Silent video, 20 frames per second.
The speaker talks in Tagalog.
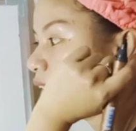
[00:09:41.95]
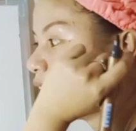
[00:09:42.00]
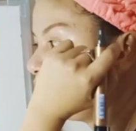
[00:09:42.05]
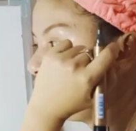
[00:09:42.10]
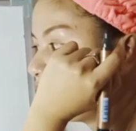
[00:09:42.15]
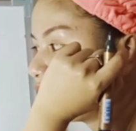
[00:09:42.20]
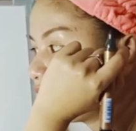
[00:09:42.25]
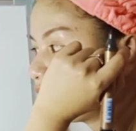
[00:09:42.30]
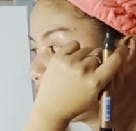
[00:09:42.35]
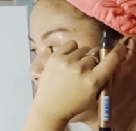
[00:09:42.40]

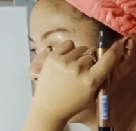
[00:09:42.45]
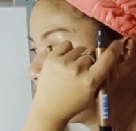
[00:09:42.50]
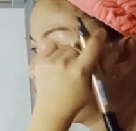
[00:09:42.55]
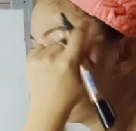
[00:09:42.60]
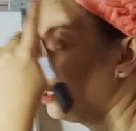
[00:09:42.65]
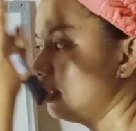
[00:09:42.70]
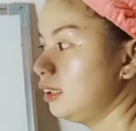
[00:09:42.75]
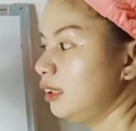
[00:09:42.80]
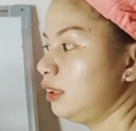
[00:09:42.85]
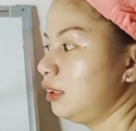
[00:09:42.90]
is
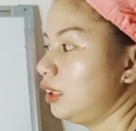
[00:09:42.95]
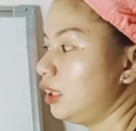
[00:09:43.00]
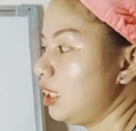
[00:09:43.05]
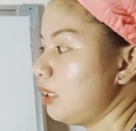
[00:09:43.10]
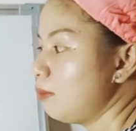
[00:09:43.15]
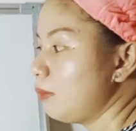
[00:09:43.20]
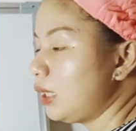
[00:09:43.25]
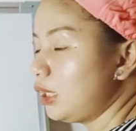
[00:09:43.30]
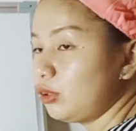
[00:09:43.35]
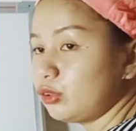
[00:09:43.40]

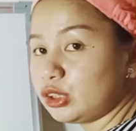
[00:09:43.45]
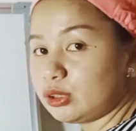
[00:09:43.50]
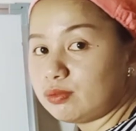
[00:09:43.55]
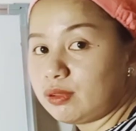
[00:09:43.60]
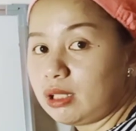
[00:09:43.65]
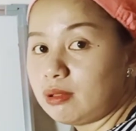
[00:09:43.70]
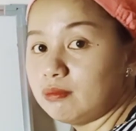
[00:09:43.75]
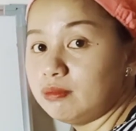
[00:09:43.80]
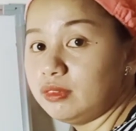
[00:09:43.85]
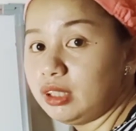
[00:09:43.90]
3 minus
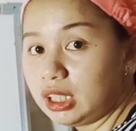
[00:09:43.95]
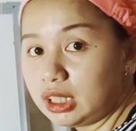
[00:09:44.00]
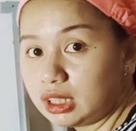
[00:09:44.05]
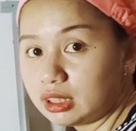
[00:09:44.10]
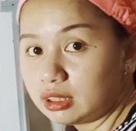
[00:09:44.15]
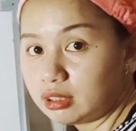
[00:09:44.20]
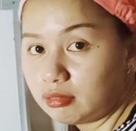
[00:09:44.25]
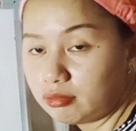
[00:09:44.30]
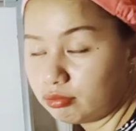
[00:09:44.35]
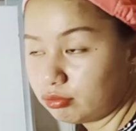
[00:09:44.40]
5,
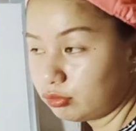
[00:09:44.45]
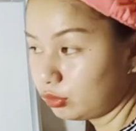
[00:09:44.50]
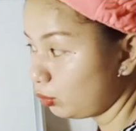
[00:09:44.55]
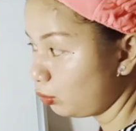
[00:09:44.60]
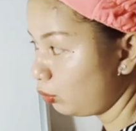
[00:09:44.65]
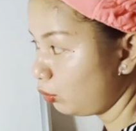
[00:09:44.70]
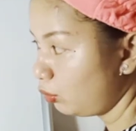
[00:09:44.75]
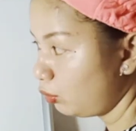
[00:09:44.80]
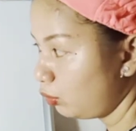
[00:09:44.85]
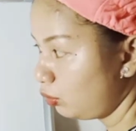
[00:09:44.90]
negative
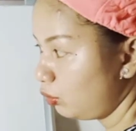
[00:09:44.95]
2.